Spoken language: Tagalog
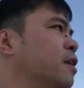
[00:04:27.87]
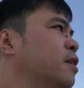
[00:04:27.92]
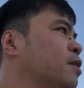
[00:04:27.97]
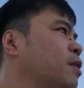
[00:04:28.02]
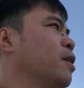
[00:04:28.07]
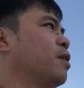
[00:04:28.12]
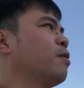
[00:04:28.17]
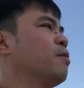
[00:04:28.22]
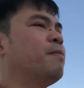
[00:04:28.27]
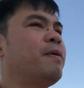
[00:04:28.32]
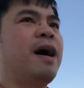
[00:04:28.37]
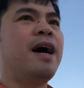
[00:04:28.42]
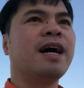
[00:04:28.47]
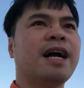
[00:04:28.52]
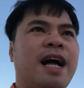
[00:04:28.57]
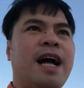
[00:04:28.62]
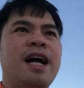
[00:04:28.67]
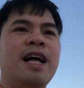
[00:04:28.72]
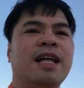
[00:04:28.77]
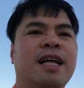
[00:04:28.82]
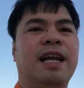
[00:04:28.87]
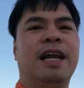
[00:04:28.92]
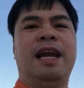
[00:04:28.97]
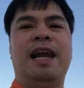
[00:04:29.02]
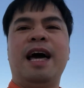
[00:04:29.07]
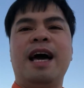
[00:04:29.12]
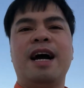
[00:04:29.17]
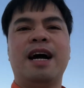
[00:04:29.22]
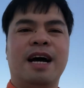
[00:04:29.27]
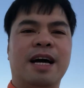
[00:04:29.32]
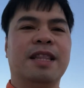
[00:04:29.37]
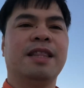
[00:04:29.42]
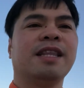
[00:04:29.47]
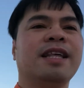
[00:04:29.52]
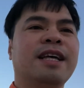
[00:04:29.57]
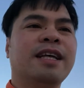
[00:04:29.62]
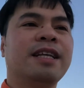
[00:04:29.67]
Tuwing umaga, lakad.